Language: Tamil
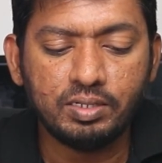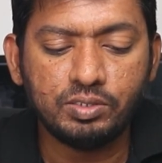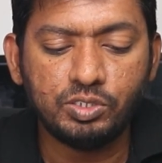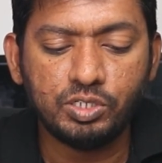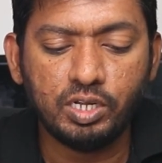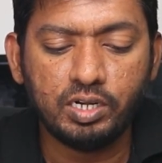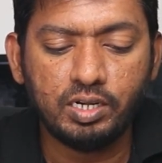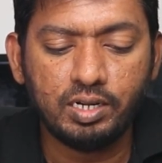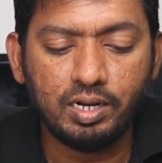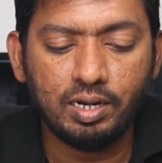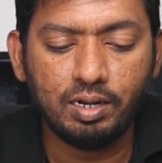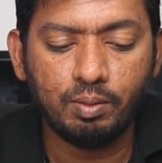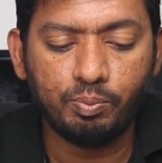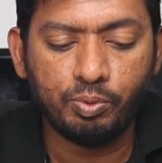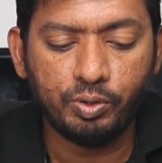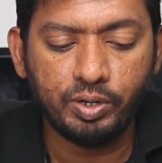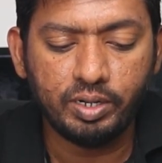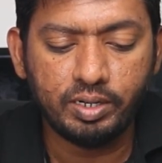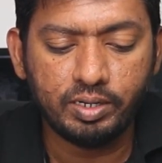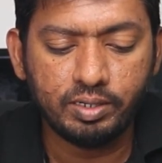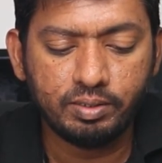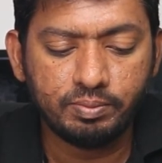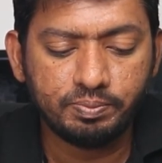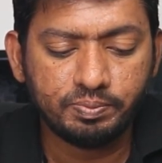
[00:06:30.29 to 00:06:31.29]
ஜென்ரலில்
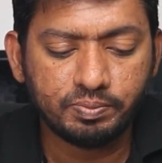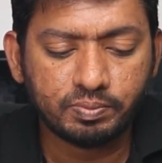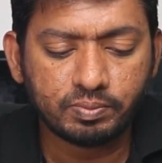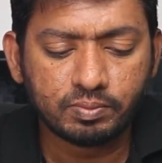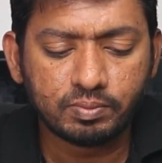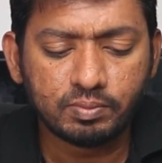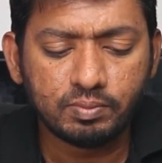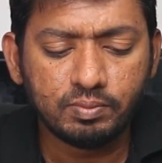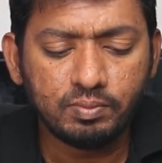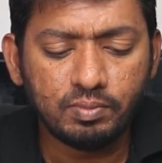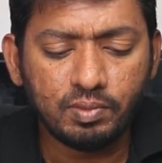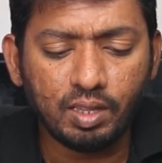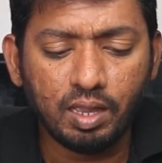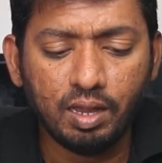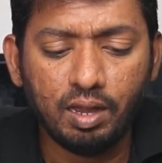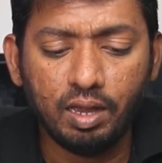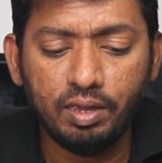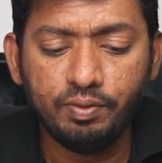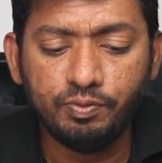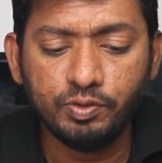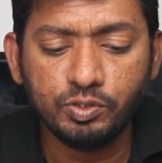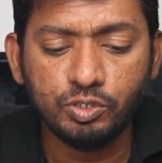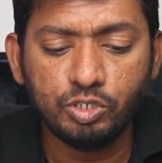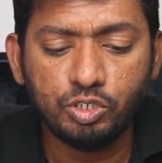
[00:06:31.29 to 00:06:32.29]
போயிட்டு
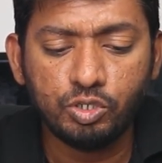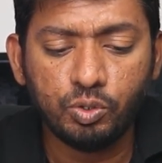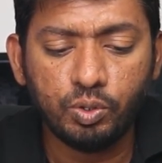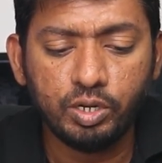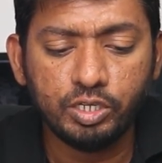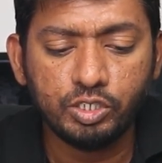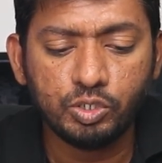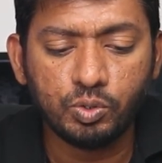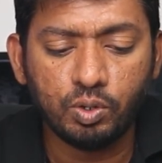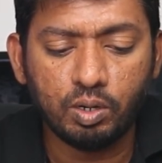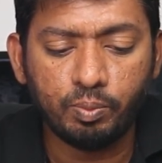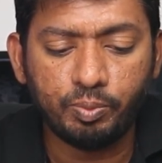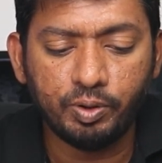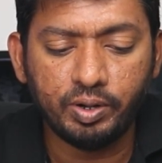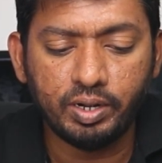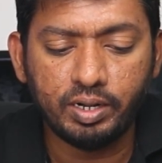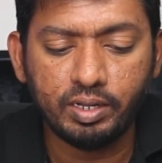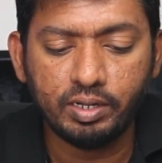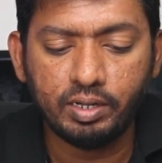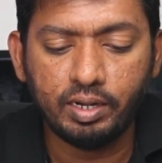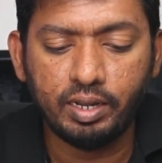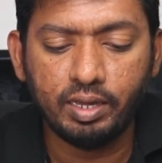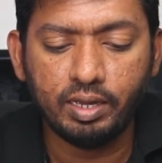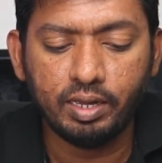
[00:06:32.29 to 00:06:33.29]
ஐஃபோன் ஸ்டோரேஜ்குள்ளே போயிட்டு
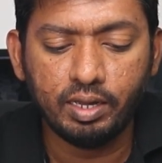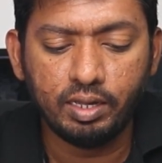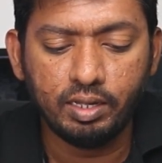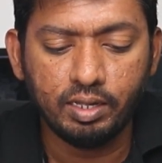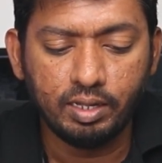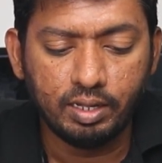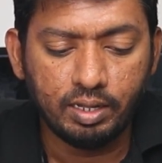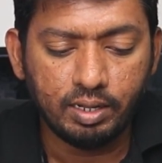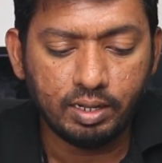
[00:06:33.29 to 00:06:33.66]
நீங்கள்